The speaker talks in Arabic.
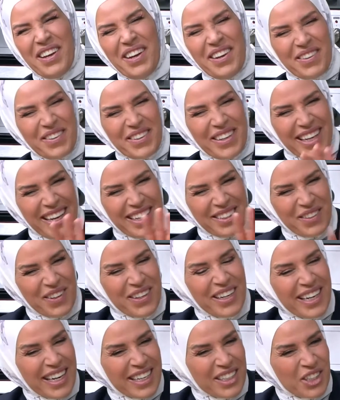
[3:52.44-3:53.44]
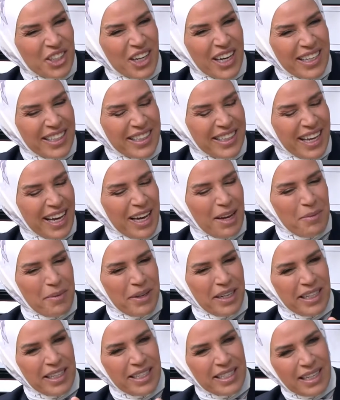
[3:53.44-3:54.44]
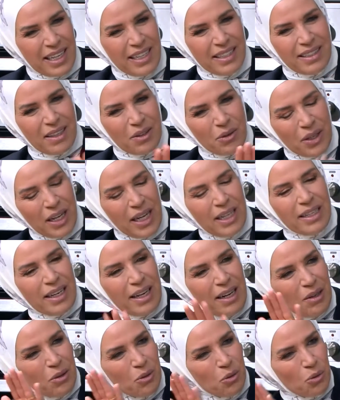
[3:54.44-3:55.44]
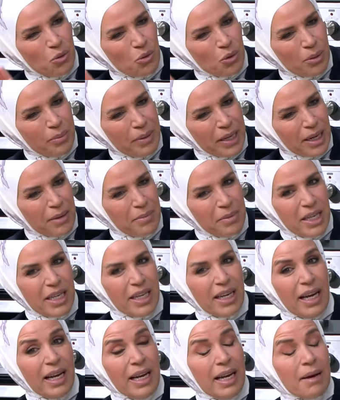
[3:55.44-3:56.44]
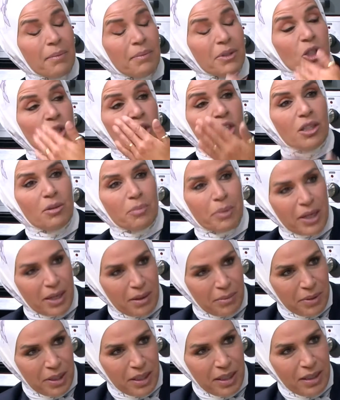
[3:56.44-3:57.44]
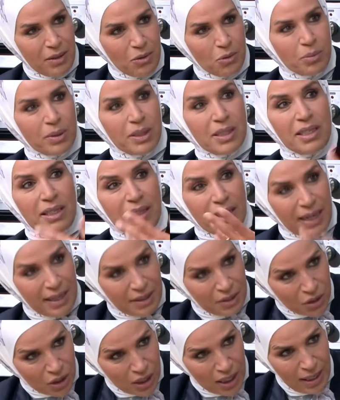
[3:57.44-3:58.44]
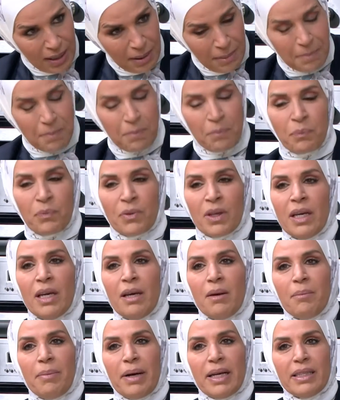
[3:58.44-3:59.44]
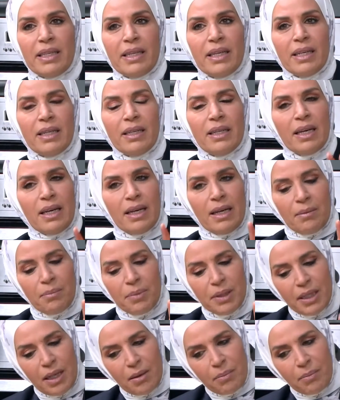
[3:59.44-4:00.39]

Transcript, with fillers: اوكي هدول الاشياء الدائمه اللي هي زعتر ونعنع وميرميه هلا بتشد بالربيع وبتصير انجح بعدين آه، بدنا